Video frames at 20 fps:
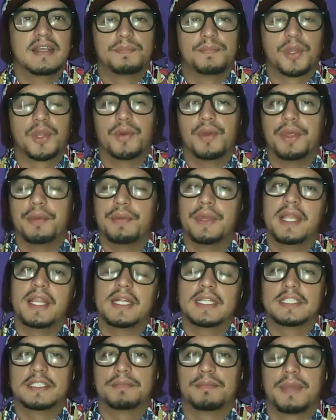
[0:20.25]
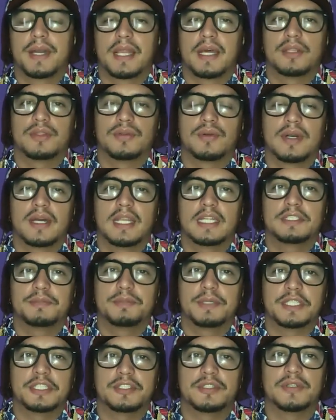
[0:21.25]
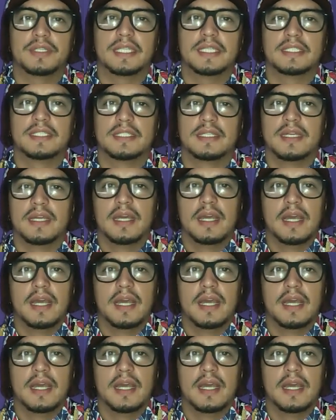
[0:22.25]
prohibidas para todas las personas.